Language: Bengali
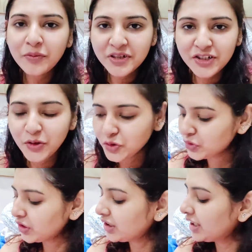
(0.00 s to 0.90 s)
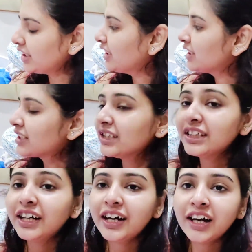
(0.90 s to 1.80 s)
তো বৃষ্টির ওষুধও নিয়ে নিয়েছি
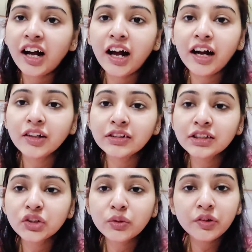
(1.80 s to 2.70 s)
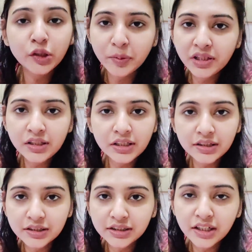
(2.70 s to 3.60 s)
আর হচ্ছে ওর ভিটামিন ডি
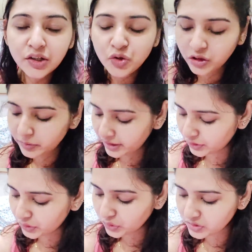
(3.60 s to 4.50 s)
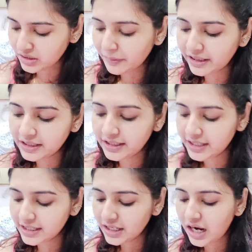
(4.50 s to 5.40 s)
থ্রিটা তো চলবে একটু ডোজটা বাড়িয়ে
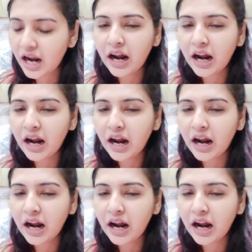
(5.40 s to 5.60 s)
দিয়েছে